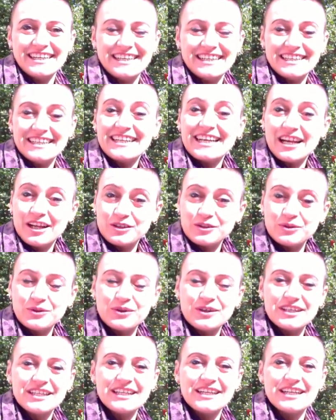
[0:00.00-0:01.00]
i
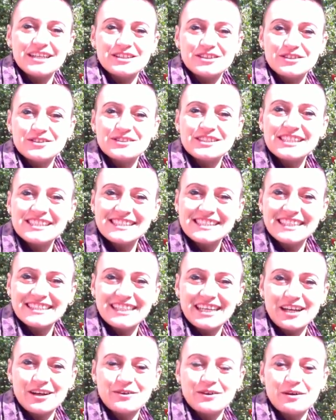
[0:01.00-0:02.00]
relatori, grandiosa è
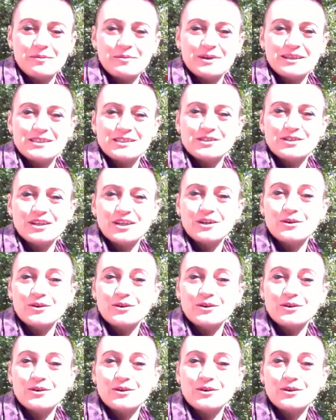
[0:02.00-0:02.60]
stata la collaborazione